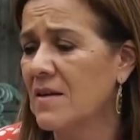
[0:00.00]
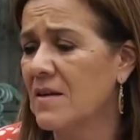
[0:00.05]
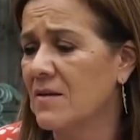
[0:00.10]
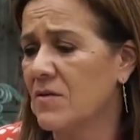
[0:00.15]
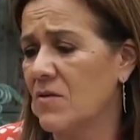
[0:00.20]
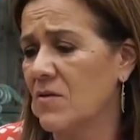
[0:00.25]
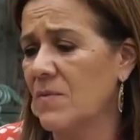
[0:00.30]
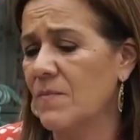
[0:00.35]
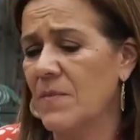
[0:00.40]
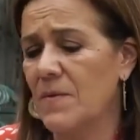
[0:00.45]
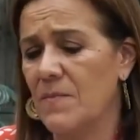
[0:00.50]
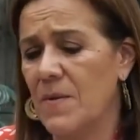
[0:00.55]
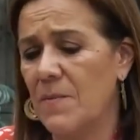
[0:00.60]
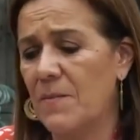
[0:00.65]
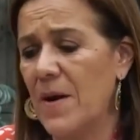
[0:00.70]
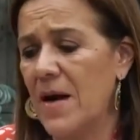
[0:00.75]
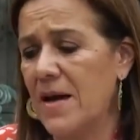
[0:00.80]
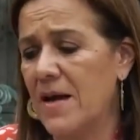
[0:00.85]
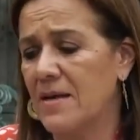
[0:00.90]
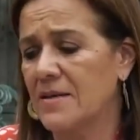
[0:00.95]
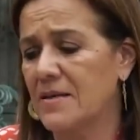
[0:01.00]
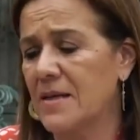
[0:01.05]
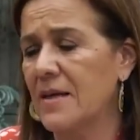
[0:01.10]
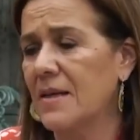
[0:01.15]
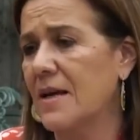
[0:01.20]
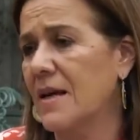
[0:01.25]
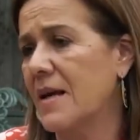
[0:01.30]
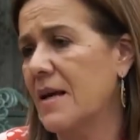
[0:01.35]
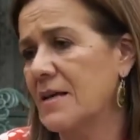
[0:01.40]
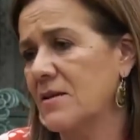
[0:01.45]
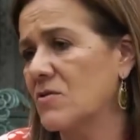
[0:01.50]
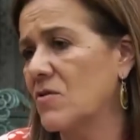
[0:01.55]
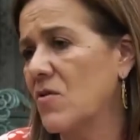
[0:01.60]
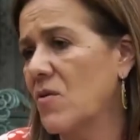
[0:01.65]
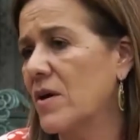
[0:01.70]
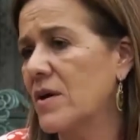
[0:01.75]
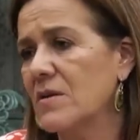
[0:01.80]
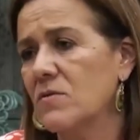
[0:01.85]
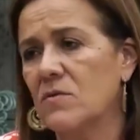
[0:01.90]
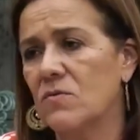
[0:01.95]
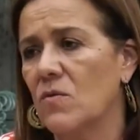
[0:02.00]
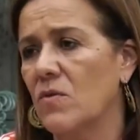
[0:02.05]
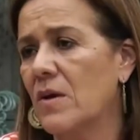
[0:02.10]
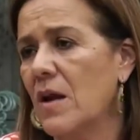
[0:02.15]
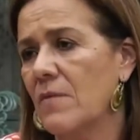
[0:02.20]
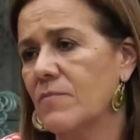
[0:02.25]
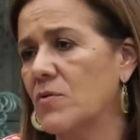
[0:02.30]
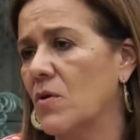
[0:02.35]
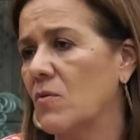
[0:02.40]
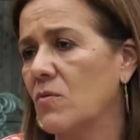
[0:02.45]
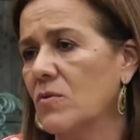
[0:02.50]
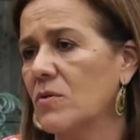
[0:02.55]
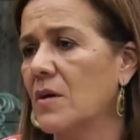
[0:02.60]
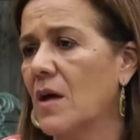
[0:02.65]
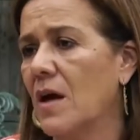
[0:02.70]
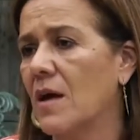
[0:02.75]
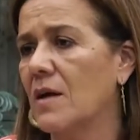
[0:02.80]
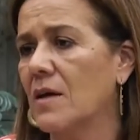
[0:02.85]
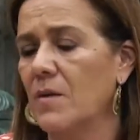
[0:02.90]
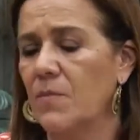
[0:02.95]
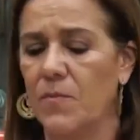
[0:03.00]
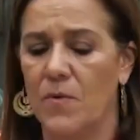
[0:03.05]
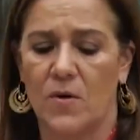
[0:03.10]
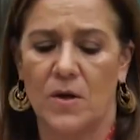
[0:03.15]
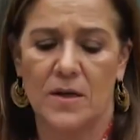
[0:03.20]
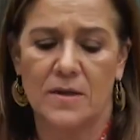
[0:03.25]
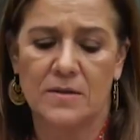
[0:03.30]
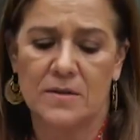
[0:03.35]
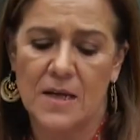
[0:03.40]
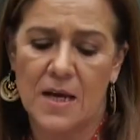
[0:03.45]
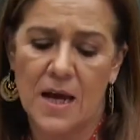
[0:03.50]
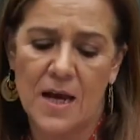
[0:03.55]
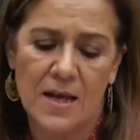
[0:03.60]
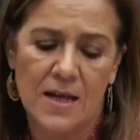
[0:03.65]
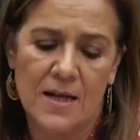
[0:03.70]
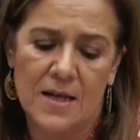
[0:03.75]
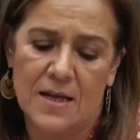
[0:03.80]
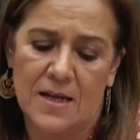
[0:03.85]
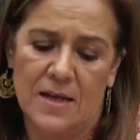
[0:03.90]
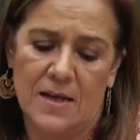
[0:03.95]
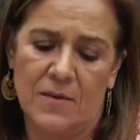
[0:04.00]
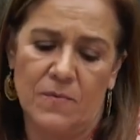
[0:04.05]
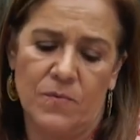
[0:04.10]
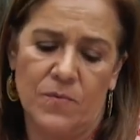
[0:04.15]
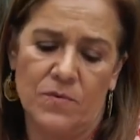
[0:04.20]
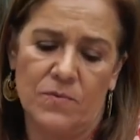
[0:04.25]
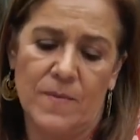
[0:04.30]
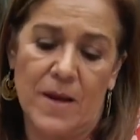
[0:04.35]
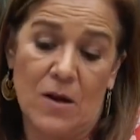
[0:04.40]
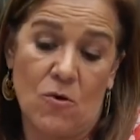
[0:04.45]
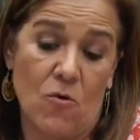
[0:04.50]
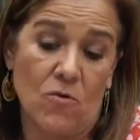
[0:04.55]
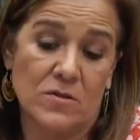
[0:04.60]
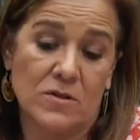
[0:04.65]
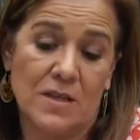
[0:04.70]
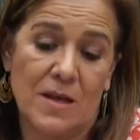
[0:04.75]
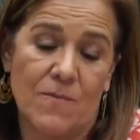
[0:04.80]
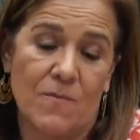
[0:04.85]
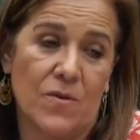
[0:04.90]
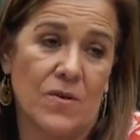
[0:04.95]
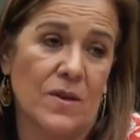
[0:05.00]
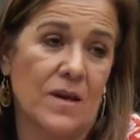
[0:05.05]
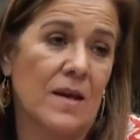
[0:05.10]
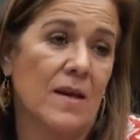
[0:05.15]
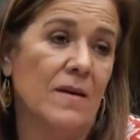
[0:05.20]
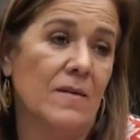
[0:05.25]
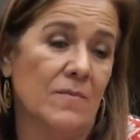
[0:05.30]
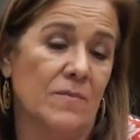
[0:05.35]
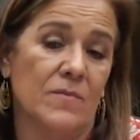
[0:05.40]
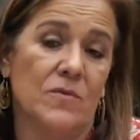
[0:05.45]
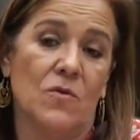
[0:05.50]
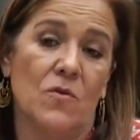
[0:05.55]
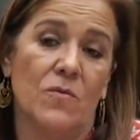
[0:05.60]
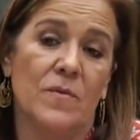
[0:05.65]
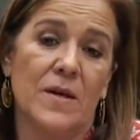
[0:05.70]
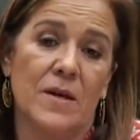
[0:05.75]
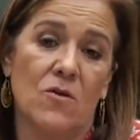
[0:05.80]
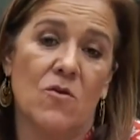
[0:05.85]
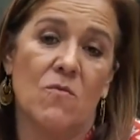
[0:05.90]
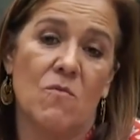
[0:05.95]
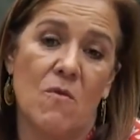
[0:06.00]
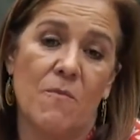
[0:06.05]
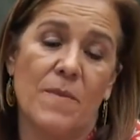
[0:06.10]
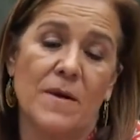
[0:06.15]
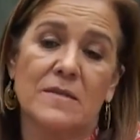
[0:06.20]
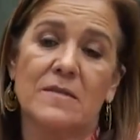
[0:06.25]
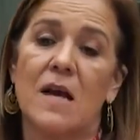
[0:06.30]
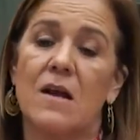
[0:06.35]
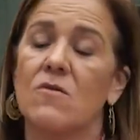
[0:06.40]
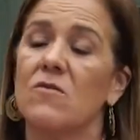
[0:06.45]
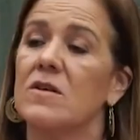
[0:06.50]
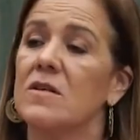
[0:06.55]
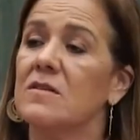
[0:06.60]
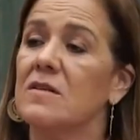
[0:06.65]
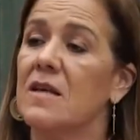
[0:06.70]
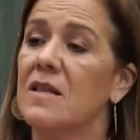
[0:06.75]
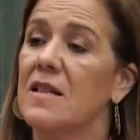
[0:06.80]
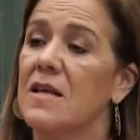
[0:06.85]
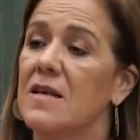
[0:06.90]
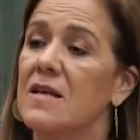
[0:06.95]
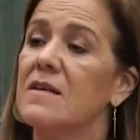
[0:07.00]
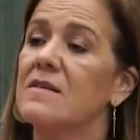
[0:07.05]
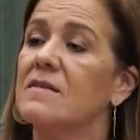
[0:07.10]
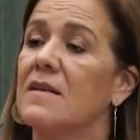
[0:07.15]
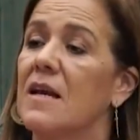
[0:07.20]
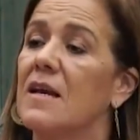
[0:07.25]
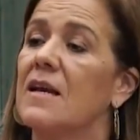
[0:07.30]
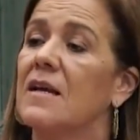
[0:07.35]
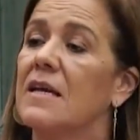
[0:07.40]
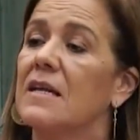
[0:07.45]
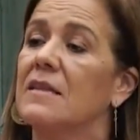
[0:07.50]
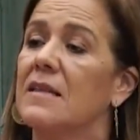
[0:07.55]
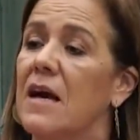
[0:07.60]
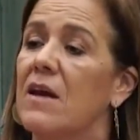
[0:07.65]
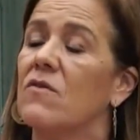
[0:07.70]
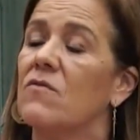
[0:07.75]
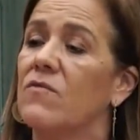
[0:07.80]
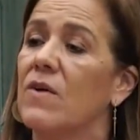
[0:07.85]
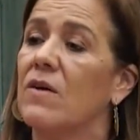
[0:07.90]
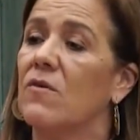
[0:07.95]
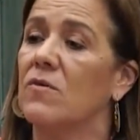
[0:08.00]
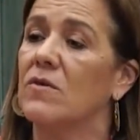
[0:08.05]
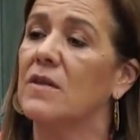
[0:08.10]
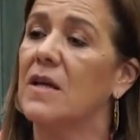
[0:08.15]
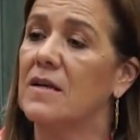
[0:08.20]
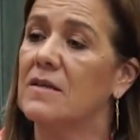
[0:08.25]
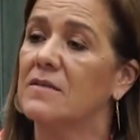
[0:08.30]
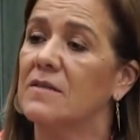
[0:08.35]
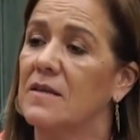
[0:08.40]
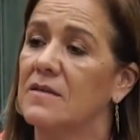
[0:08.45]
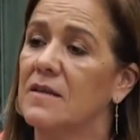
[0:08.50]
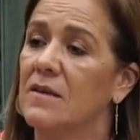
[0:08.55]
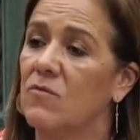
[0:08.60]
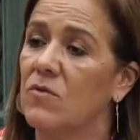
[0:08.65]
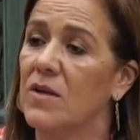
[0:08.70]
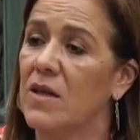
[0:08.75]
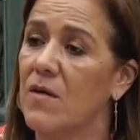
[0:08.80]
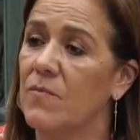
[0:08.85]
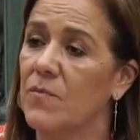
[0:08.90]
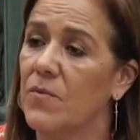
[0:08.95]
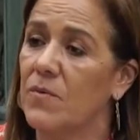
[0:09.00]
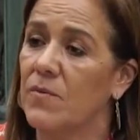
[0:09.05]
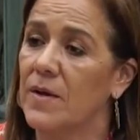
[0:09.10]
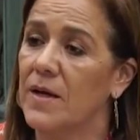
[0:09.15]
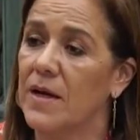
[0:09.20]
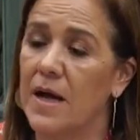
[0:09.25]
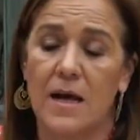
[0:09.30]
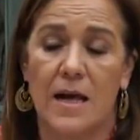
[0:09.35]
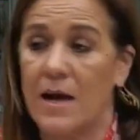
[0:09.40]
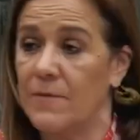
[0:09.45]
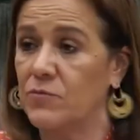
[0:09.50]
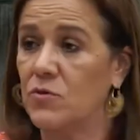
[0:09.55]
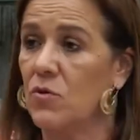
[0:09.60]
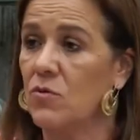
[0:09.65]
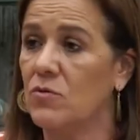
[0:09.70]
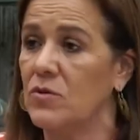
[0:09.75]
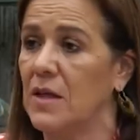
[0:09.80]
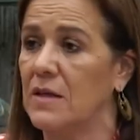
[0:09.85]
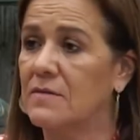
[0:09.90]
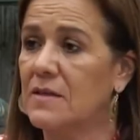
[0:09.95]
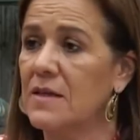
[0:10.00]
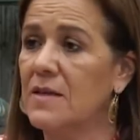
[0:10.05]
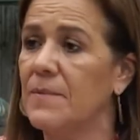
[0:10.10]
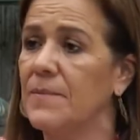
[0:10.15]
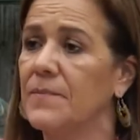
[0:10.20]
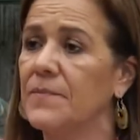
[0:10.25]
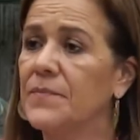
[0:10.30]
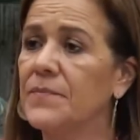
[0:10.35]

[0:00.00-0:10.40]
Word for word: Entonces a mí me parece que eso es una absoluta hipocresía y pues me consta porque yo vi cómo pasaron esas leyes que le quitaron facultades a seguridad pública, absolutas, ¿eh?